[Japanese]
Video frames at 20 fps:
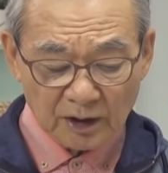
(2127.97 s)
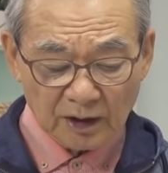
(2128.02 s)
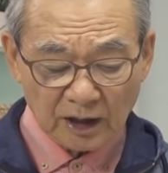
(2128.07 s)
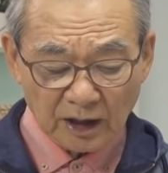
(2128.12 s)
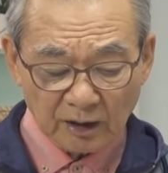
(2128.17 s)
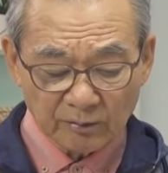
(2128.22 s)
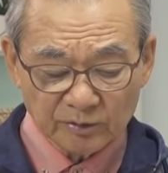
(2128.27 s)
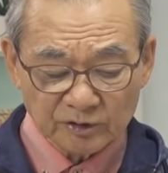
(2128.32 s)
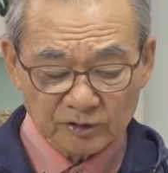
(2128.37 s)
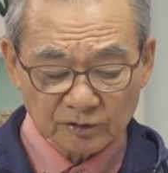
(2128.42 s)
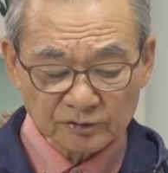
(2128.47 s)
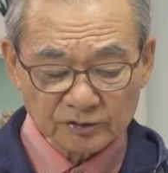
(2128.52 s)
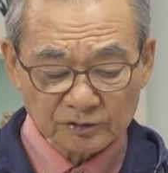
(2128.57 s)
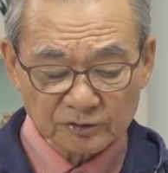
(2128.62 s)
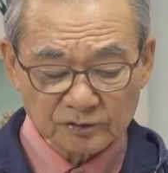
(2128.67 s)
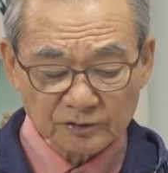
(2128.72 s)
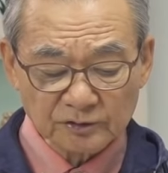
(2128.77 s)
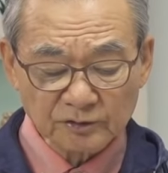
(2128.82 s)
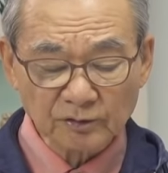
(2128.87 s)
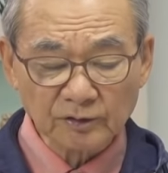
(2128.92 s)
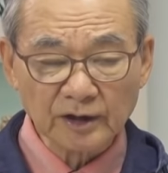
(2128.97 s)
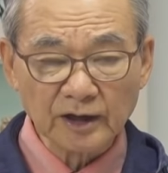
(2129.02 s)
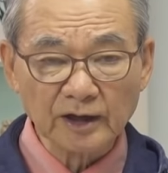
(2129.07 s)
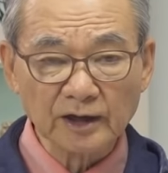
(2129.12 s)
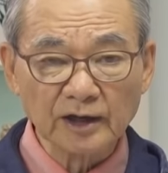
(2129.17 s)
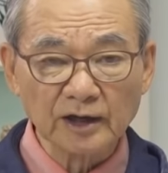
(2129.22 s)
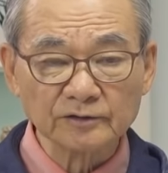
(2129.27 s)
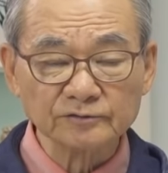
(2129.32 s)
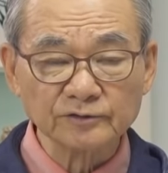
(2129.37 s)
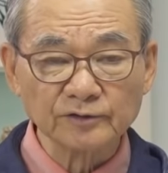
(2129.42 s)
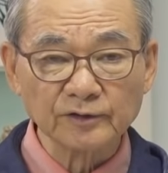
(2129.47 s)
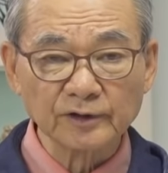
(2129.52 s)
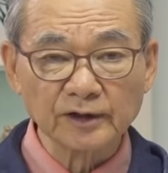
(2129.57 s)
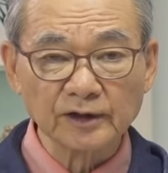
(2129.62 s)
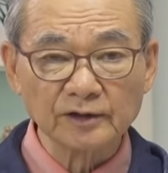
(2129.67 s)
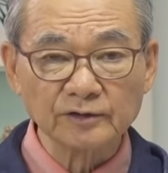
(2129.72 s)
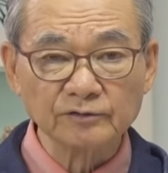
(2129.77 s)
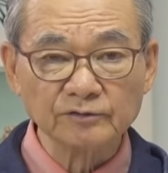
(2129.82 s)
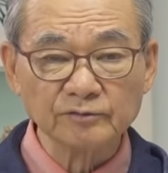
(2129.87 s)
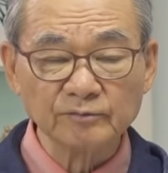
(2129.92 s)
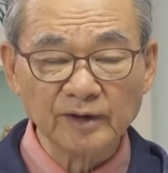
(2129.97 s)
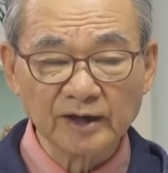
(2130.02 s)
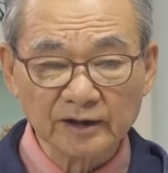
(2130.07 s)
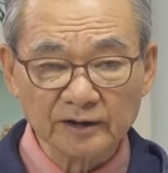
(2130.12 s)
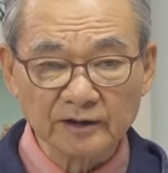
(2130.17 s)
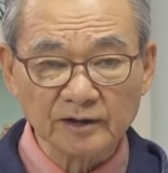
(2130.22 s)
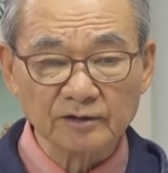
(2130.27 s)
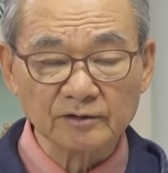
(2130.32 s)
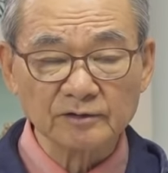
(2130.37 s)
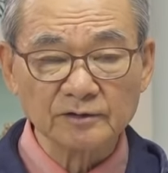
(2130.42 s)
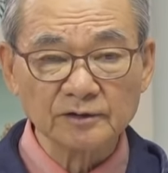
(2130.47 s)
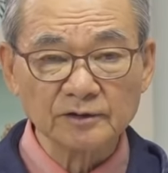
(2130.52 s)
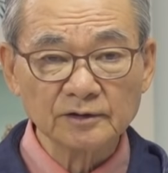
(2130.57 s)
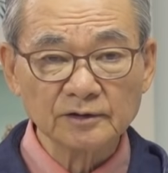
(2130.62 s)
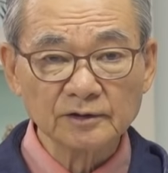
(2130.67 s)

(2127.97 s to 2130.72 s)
神の救いの計画の中に含まれている。